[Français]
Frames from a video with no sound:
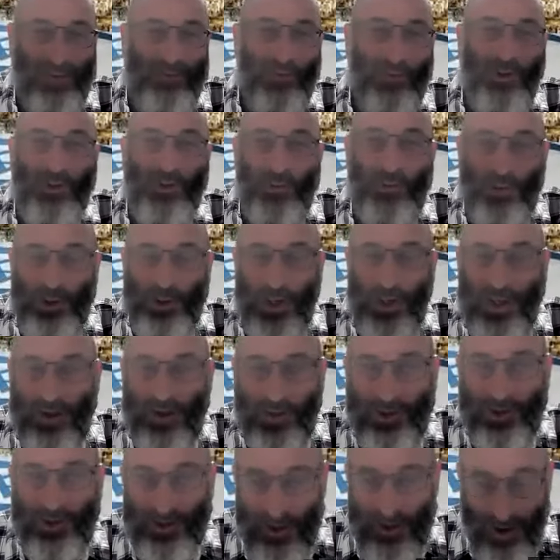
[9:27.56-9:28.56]
beaucoup touché.
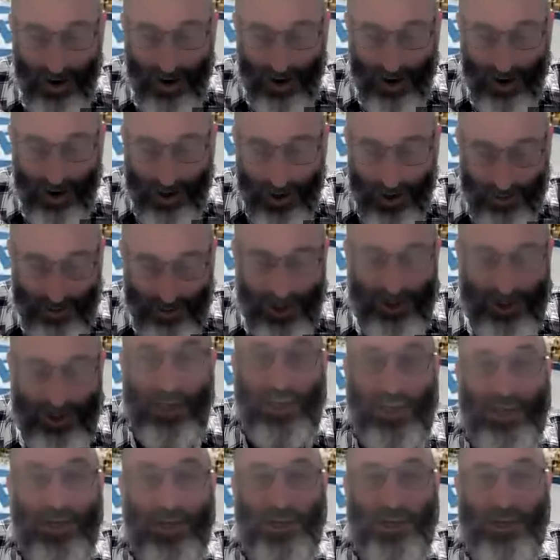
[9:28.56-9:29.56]
Quand je, vous ai déjà
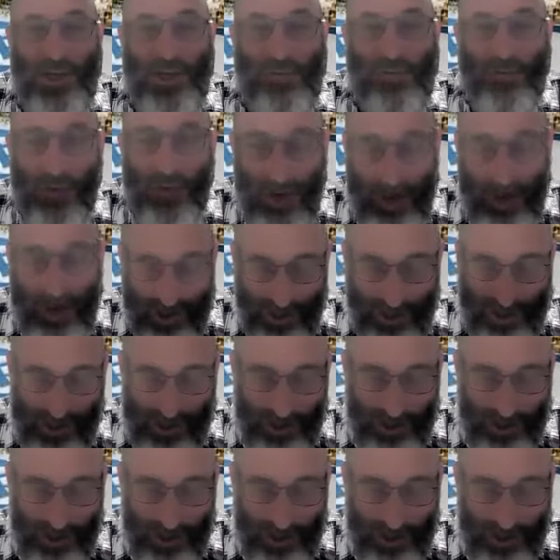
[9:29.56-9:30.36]
dit que chaque fois, euh,